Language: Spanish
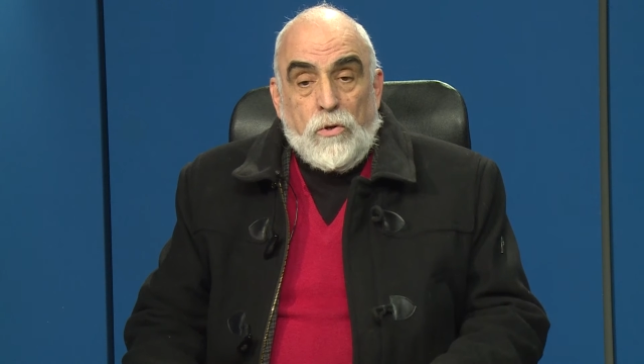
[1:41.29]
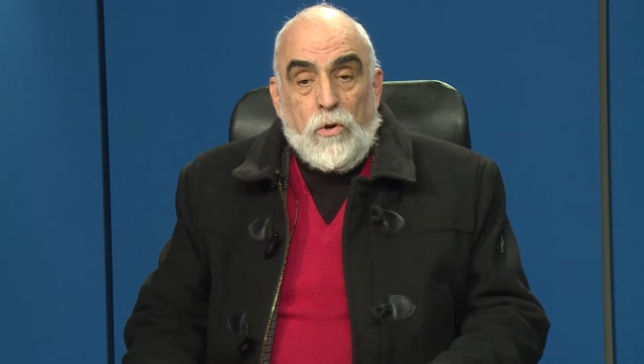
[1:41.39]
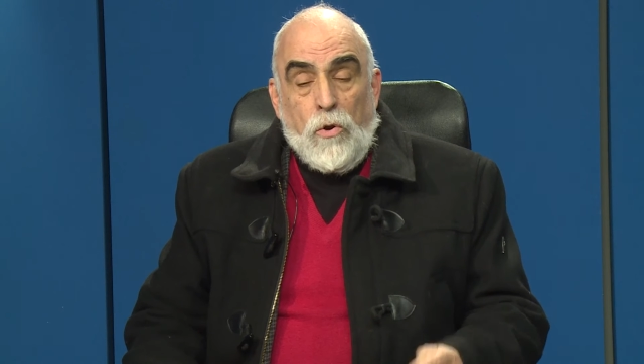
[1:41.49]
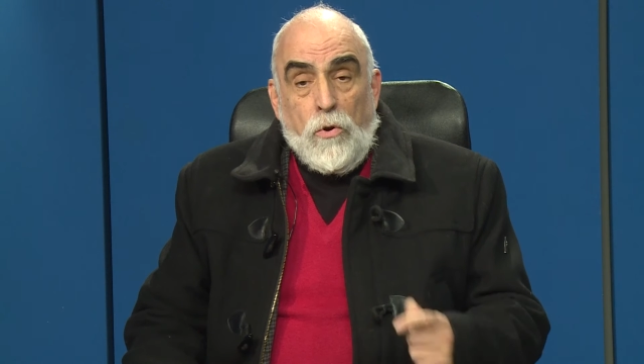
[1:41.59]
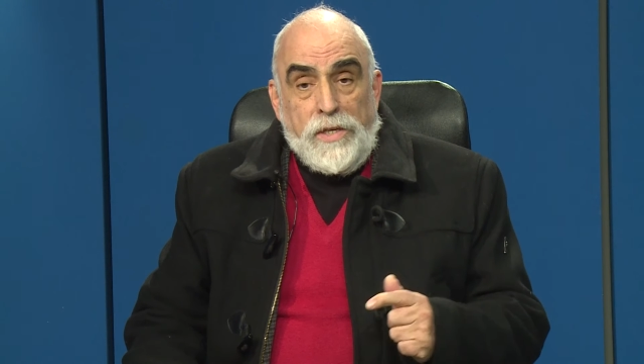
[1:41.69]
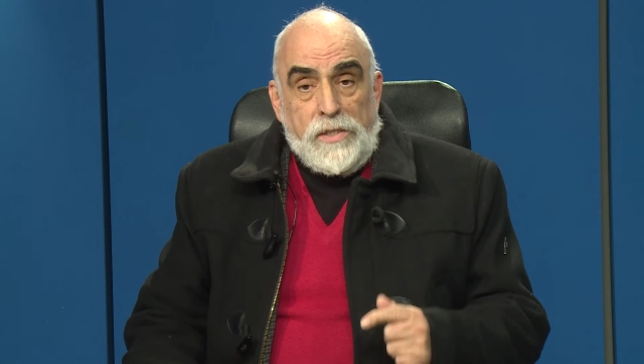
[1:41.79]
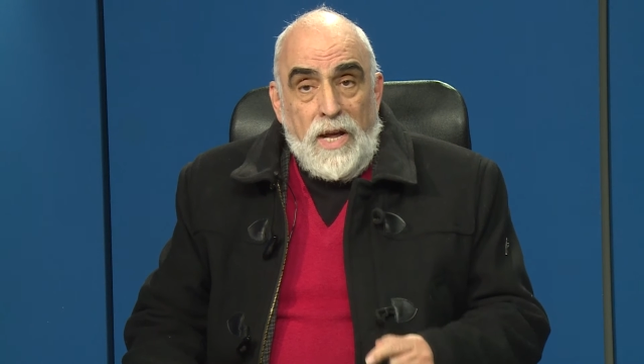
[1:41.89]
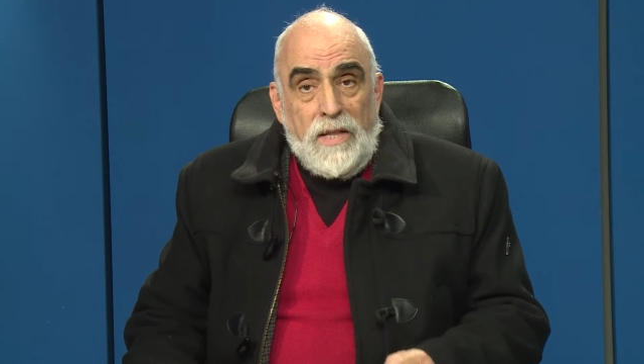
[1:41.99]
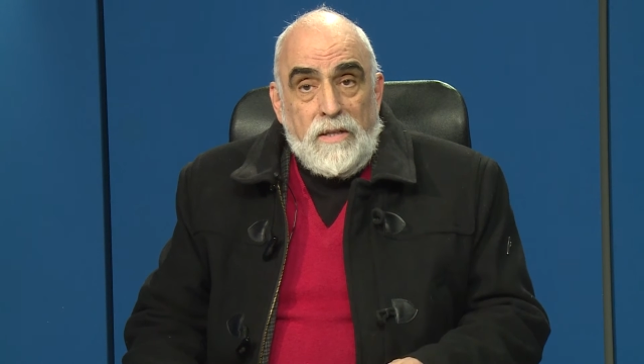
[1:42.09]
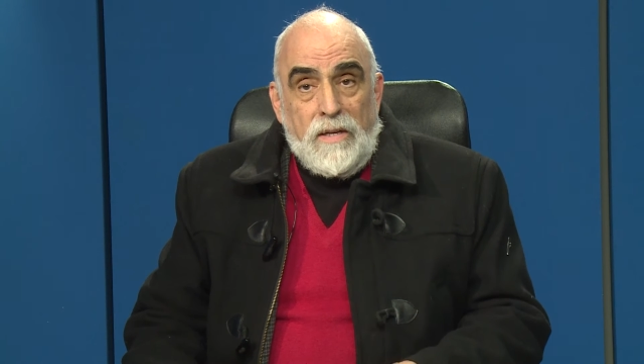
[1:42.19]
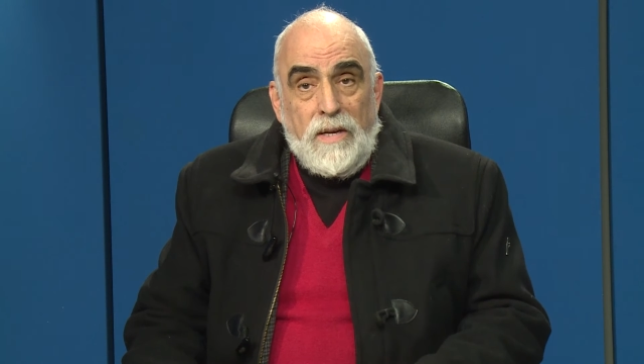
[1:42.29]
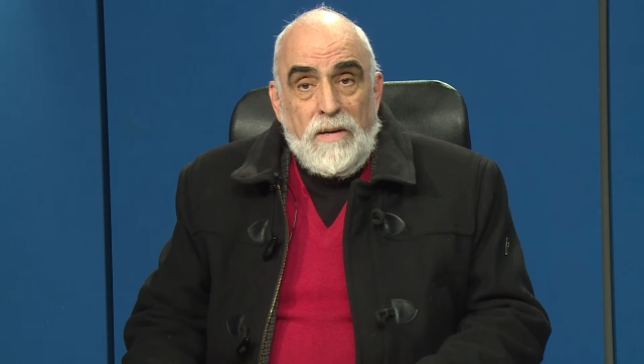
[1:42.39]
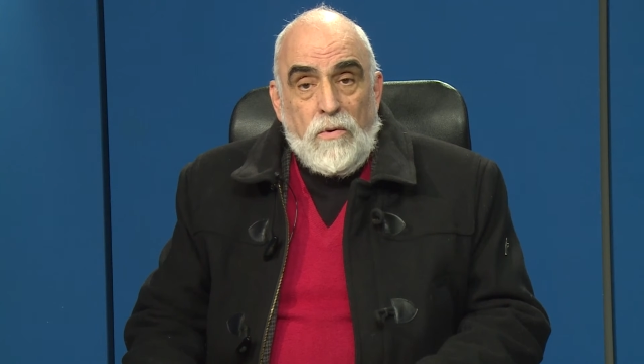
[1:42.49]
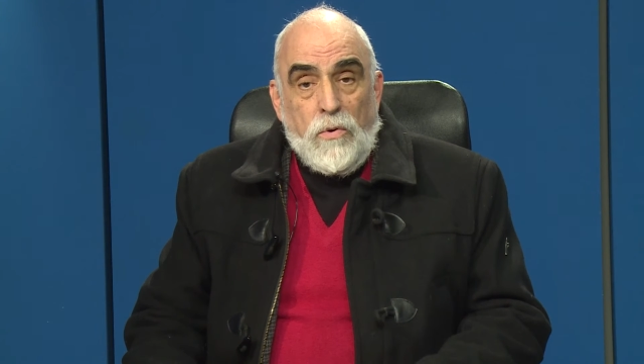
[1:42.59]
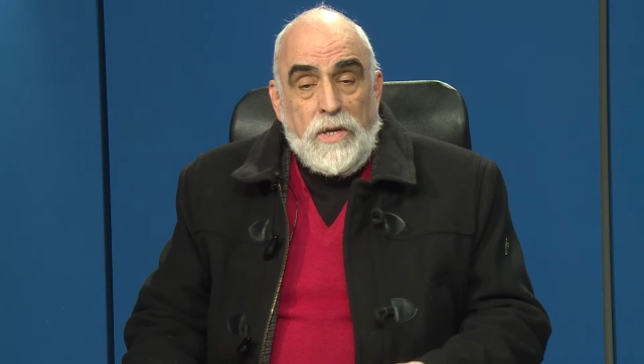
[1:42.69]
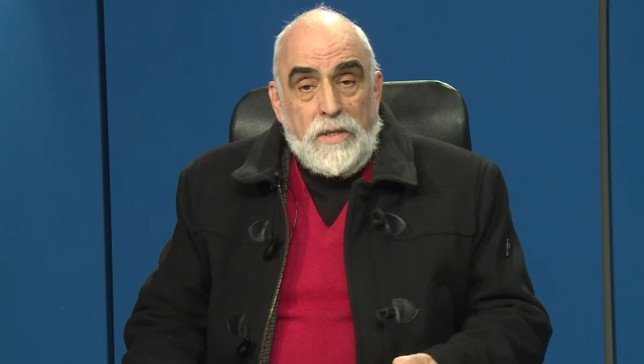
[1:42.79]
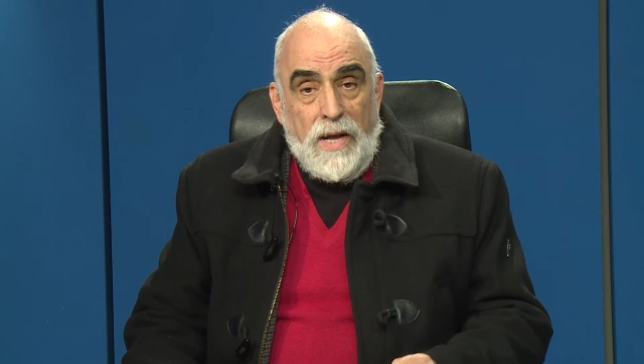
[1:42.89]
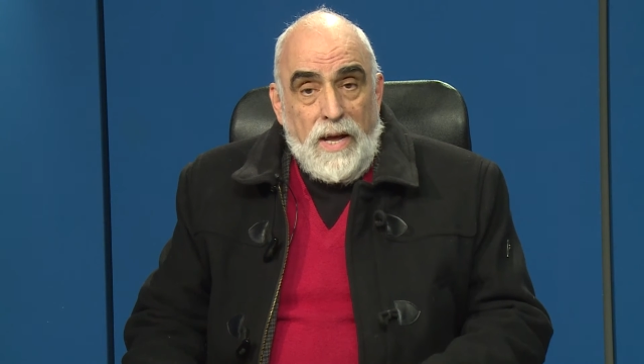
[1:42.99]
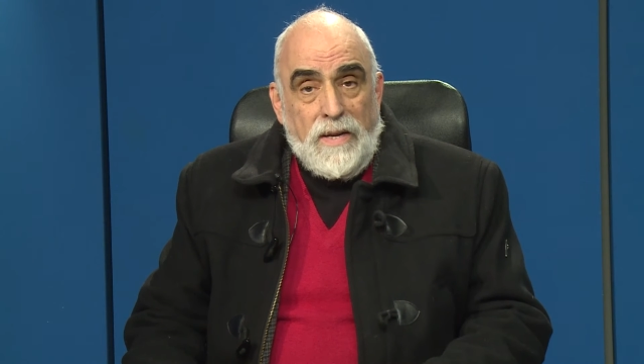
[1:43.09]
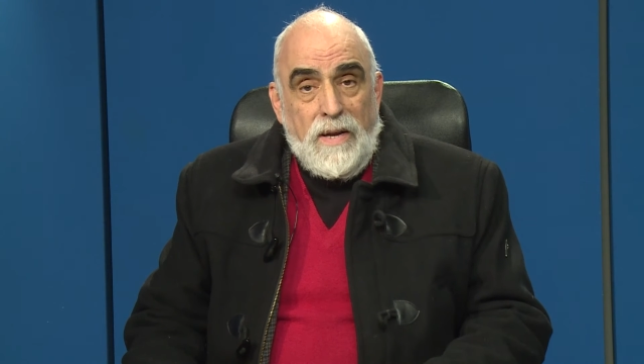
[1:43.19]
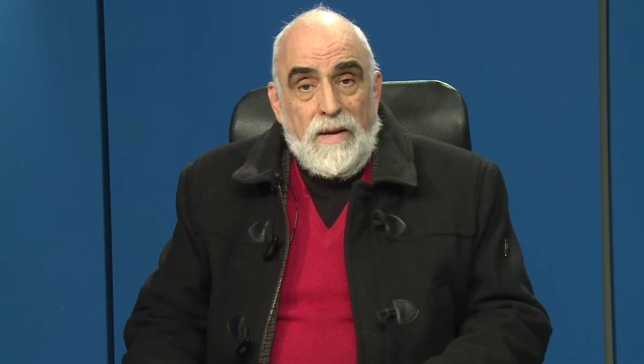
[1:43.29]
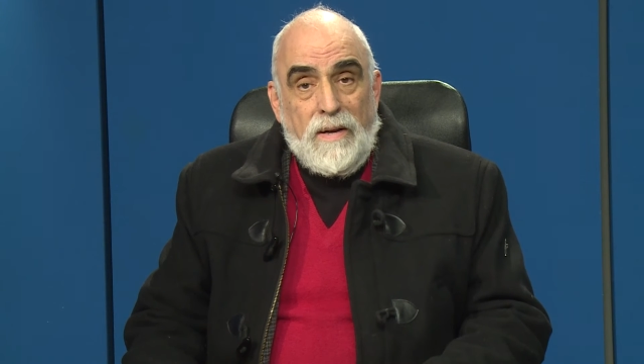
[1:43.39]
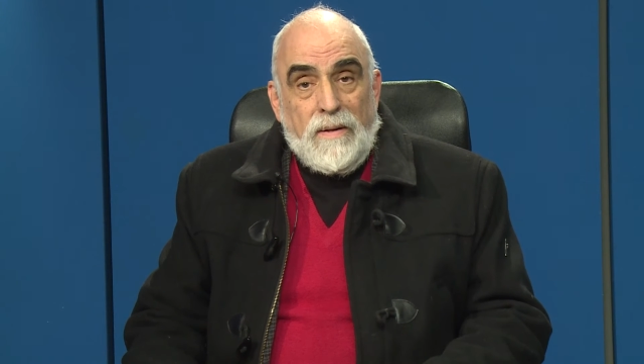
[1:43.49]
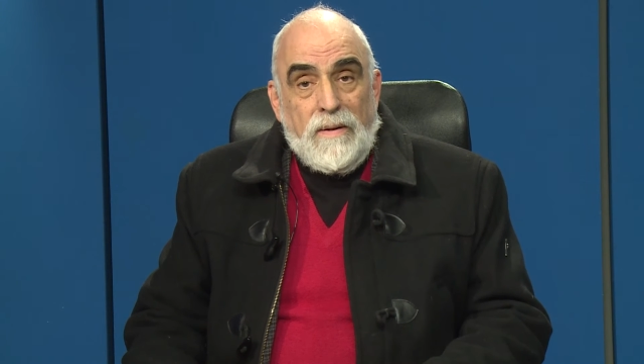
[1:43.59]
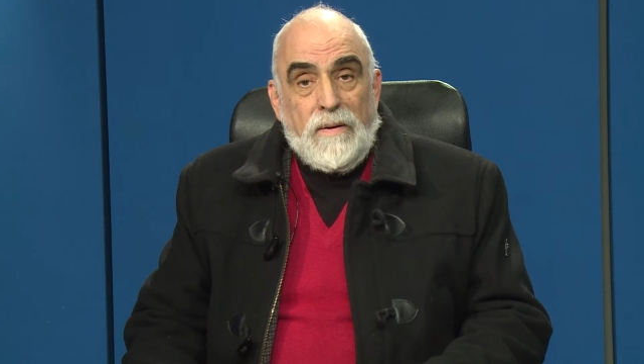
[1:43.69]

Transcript: colonizante, unitaria,